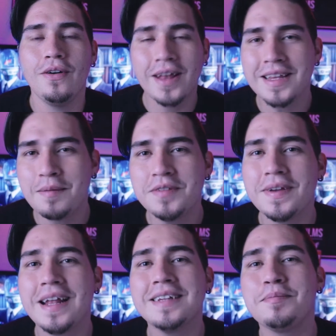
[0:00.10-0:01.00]
Hola, que tal mis
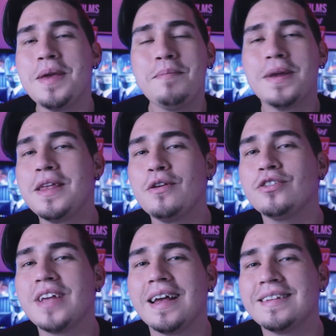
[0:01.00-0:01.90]
fieras?
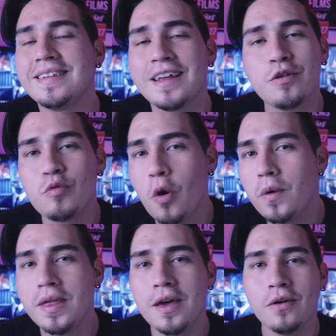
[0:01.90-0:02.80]
Bienvenidos a este
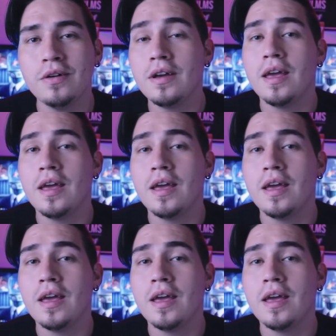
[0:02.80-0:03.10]
nuevo video